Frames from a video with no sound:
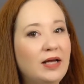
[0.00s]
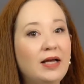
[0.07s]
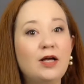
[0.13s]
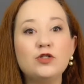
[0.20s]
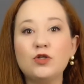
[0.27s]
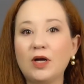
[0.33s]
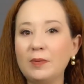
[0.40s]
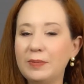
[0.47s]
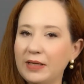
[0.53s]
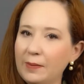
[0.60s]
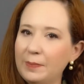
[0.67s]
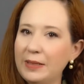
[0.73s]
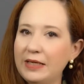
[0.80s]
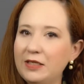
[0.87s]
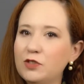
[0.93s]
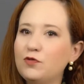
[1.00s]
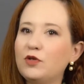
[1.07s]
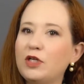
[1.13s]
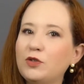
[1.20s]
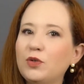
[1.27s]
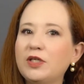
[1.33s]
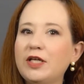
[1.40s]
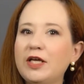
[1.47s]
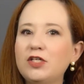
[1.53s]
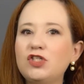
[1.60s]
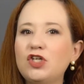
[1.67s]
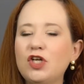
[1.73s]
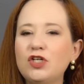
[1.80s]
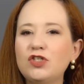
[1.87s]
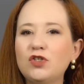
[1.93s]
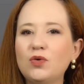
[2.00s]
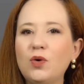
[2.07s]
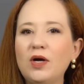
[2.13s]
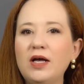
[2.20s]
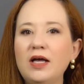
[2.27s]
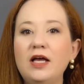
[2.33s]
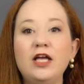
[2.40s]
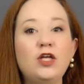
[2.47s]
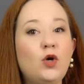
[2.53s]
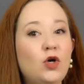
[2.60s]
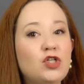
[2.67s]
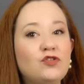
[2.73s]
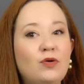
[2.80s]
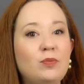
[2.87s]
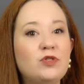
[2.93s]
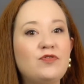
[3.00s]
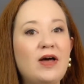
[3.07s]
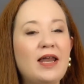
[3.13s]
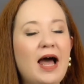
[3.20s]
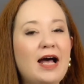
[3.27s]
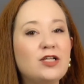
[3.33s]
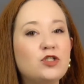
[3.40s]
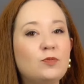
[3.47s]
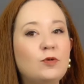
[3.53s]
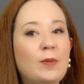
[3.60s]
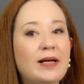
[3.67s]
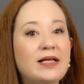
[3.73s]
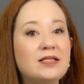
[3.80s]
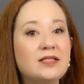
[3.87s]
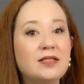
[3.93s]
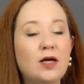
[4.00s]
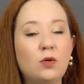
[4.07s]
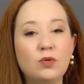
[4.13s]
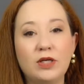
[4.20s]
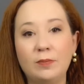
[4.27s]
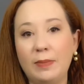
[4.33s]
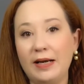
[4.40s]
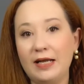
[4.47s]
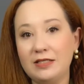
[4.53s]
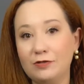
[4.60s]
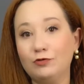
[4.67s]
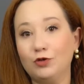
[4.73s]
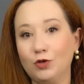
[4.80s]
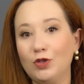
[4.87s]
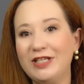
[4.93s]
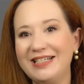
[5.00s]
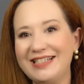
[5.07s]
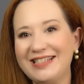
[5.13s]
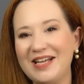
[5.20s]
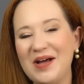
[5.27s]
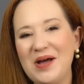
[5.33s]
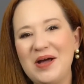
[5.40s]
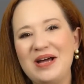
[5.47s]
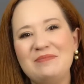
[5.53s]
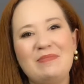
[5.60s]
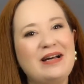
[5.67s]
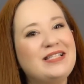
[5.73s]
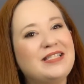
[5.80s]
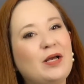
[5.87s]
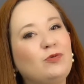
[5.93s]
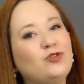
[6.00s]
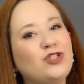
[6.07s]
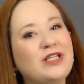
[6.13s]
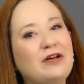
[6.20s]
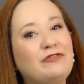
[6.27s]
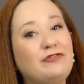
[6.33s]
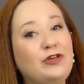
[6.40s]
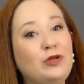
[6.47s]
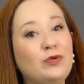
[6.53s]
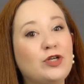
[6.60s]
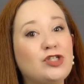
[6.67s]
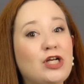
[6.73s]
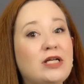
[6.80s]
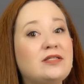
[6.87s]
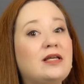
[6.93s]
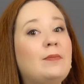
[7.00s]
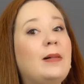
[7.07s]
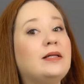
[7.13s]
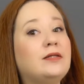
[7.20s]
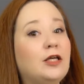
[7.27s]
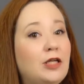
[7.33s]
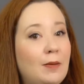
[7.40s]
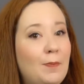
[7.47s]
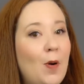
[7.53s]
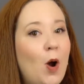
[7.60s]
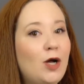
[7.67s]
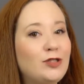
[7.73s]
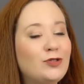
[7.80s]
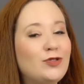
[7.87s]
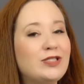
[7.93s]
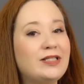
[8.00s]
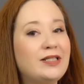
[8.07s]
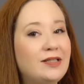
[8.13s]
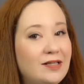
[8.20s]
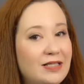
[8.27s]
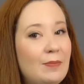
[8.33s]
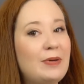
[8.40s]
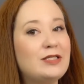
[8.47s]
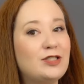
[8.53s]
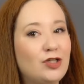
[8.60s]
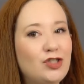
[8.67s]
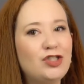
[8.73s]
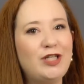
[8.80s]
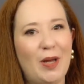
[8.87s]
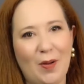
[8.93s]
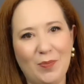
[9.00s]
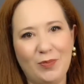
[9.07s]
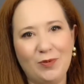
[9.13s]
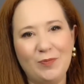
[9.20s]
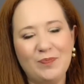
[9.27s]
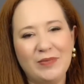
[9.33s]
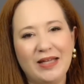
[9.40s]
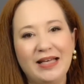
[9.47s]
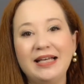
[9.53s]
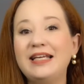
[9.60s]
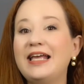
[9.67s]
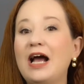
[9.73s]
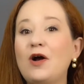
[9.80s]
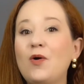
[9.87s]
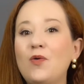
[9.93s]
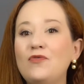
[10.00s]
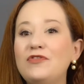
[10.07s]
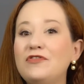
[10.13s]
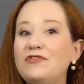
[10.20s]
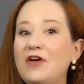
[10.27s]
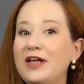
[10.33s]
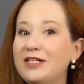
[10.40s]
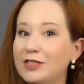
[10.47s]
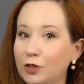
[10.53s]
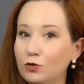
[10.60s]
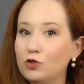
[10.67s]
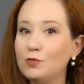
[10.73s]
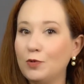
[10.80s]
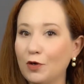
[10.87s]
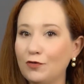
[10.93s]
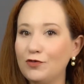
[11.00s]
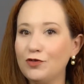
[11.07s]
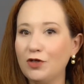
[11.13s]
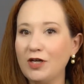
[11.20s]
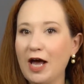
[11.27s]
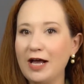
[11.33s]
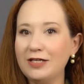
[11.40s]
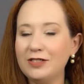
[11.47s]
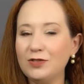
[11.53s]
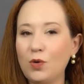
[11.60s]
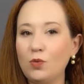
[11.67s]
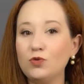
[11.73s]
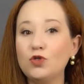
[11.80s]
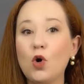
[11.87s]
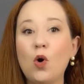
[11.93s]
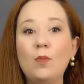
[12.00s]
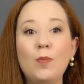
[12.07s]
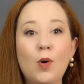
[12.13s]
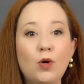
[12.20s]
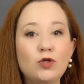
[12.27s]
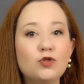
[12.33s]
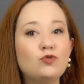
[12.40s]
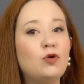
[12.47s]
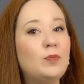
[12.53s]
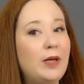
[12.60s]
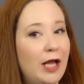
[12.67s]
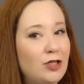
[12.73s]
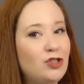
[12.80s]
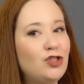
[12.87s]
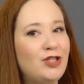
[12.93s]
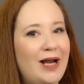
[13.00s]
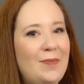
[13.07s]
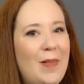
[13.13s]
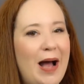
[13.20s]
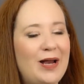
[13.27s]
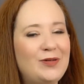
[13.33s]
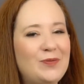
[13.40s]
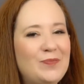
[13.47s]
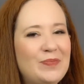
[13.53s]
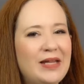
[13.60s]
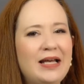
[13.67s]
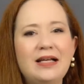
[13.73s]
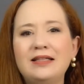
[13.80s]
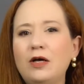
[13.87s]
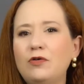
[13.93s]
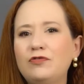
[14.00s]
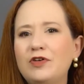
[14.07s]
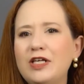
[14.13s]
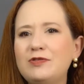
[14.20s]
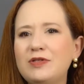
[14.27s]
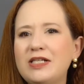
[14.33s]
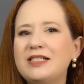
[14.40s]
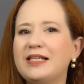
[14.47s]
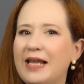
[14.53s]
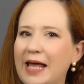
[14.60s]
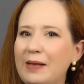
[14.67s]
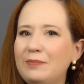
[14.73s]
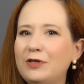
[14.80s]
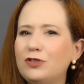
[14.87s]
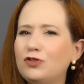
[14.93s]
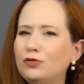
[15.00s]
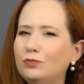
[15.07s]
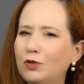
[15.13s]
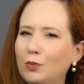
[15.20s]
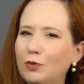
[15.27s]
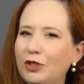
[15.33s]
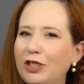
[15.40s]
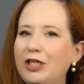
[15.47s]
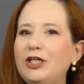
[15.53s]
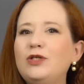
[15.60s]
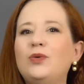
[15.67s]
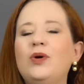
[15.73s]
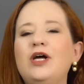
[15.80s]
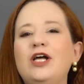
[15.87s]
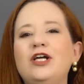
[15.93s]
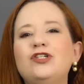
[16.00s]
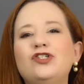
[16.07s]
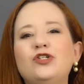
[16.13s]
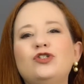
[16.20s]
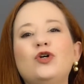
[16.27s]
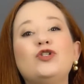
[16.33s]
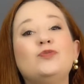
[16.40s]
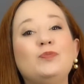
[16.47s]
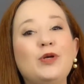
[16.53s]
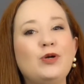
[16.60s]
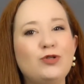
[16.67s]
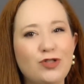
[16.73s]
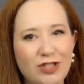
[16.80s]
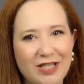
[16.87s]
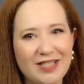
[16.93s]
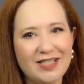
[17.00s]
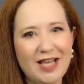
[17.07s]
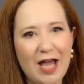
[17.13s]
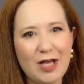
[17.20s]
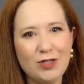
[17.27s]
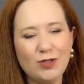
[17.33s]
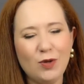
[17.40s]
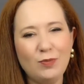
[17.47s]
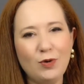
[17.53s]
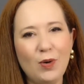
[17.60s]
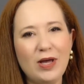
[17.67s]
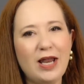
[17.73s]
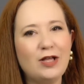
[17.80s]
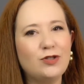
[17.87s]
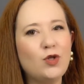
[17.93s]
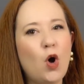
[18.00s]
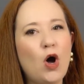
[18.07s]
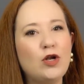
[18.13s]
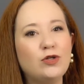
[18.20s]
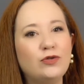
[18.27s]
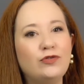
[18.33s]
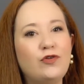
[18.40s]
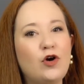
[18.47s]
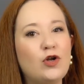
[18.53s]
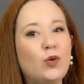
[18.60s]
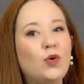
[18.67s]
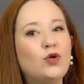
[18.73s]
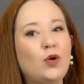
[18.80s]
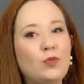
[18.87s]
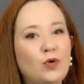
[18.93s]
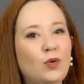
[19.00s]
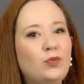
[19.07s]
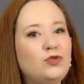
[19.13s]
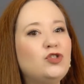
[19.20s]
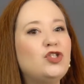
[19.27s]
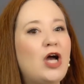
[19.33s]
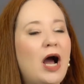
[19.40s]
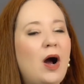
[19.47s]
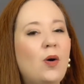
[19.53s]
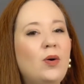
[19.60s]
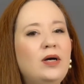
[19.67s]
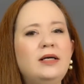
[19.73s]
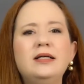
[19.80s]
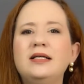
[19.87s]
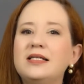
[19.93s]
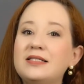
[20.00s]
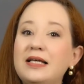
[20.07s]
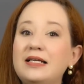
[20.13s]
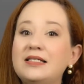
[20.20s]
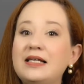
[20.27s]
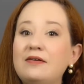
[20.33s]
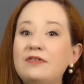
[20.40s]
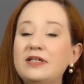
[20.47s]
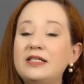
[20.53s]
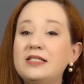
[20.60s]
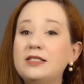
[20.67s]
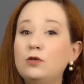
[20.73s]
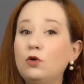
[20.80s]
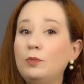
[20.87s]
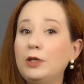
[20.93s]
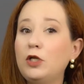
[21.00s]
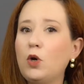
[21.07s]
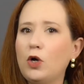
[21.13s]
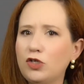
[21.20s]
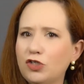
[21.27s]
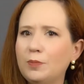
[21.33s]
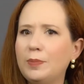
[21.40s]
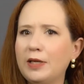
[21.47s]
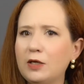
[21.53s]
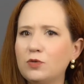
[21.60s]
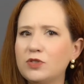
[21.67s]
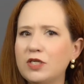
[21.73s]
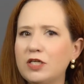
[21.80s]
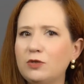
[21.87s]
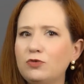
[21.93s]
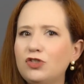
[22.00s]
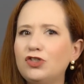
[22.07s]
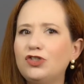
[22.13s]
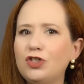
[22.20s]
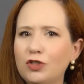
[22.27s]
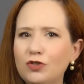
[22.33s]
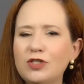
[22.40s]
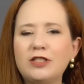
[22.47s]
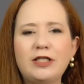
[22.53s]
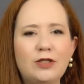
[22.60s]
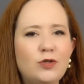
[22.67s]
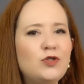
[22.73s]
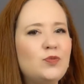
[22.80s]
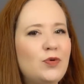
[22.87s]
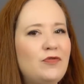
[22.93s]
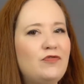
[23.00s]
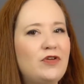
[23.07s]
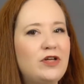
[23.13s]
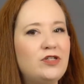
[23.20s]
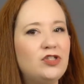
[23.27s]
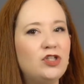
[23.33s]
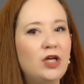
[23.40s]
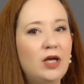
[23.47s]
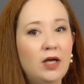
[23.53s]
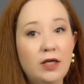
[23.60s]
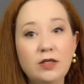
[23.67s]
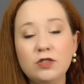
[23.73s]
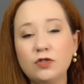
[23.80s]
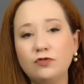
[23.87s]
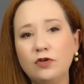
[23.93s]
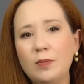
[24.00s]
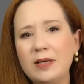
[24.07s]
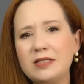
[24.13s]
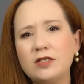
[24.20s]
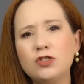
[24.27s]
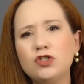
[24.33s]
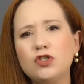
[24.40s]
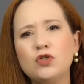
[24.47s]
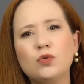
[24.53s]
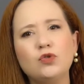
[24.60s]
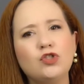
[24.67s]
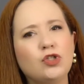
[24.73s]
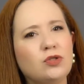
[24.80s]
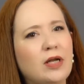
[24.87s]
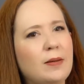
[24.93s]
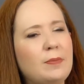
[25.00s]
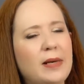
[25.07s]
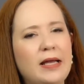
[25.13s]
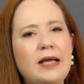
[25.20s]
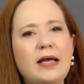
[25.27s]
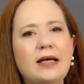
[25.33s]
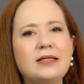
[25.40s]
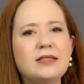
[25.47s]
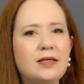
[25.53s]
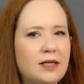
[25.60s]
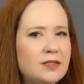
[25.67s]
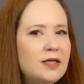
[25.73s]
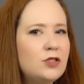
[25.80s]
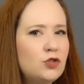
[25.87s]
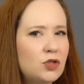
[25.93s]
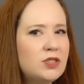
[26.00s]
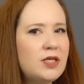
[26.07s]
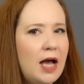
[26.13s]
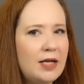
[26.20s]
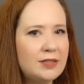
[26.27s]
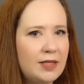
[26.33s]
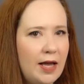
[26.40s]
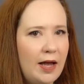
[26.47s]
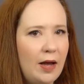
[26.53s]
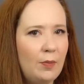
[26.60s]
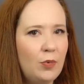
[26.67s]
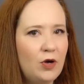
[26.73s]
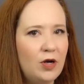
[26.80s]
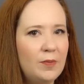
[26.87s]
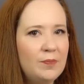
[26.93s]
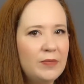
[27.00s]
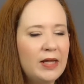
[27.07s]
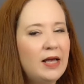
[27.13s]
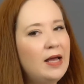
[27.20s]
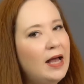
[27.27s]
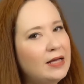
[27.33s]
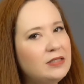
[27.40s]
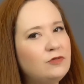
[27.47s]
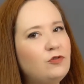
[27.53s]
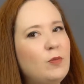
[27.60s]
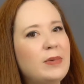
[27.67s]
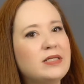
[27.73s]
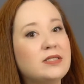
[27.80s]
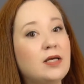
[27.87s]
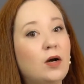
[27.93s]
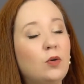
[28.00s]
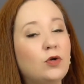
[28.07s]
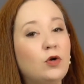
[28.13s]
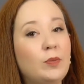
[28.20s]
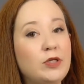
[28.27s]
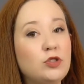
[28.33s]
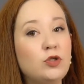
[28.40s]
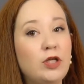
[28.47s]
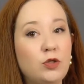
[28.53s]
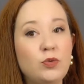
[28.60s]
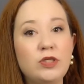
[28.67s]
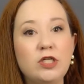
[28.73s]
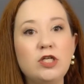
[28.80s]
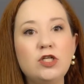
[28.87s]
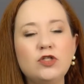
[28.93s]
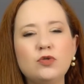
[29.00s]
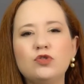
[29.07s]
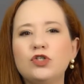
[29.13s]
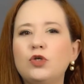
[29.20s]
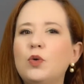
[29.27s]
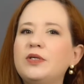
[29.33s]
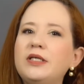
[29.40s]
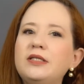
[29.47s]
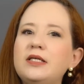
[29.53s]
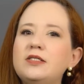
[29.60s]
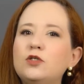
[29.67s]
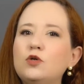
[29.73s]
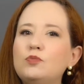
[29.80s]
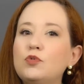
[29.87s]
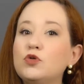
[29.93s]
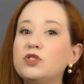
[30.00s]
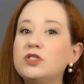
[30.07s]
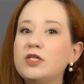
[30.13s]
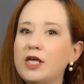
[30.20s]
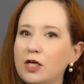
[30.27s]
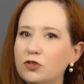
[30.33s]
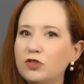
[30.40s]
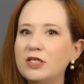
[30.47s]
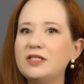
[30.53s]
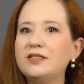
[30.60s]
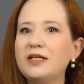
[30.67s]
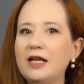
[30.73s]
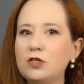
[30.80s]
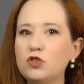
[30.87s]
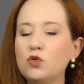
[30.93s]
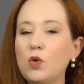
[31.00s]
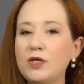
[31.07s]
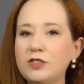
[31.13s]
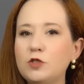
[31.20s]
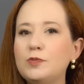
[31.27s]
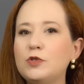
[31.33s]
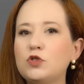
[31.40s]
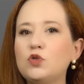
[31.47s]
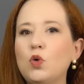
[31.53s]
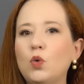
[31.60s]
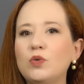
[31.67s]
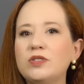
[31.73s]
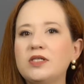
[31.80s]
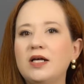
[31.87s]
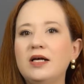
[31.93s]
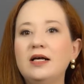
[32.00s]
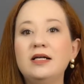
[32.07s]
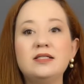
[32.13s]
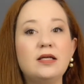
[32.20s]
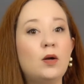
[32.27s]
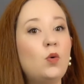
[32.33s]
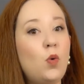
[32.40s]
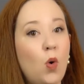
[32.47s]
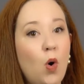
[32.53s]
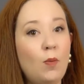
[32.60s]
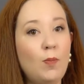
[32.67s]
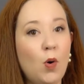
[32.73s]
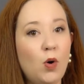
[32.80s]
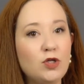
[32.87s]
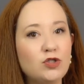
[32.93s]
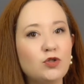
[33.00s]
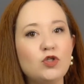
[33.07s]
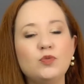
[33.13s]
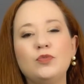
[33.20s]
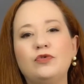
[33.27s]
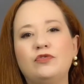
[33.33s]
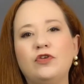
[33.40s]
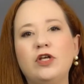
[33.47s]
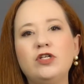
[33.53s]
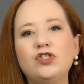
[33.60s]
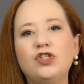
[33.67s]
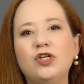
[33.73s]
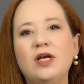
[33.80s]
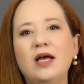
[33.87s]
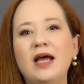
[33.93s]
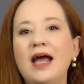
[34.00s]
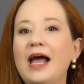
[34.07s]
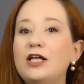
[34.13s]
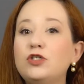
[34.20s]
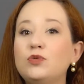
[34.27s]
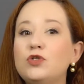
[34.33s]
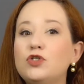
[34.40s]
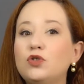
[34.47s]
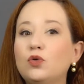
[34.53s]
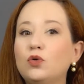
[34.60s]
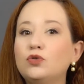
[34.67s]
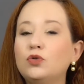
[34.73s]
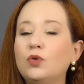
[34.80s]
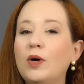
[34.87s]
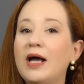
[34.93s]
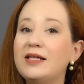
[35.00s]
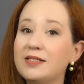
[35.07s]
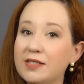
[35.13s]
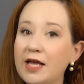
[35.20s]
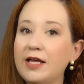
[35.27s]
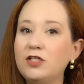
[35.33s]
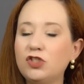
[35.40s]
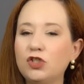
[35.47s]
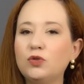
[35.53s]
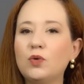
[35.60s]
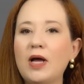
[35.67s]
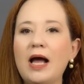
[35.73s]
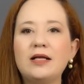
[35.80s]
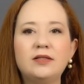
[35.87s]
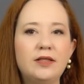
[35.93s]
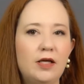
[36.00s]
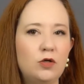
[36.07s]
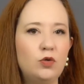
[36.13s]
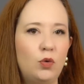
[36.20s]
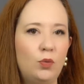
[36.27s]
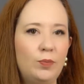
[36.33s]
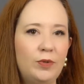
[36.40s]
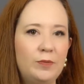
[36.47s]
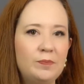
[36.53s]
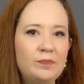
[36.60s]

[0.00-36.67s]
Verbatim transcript: Eu sou Camila Pires, fundadora da Rede Índigo, e hoje vamos falar sobre uma questão que parece futurista, mas que é um desafio que já está batendo a porta dos líderes há bastante tempo, que é a convivência dos profissionais com os robôs no ambiente de trabalho. Talvez você se lembre de um burburinho de 2016 sobre um relatório do Fórum Econômico Mundial que sinalizava que 5 milhões de empregos seriam extintos até 2020. Isso foi bastante discutido na imprensa e nas redes sociais na época. Essa informação que eu mencionei no início, de que 85% das interações das pessoas serão com robôs em 2020, é de um estudo recente do Gartner Group.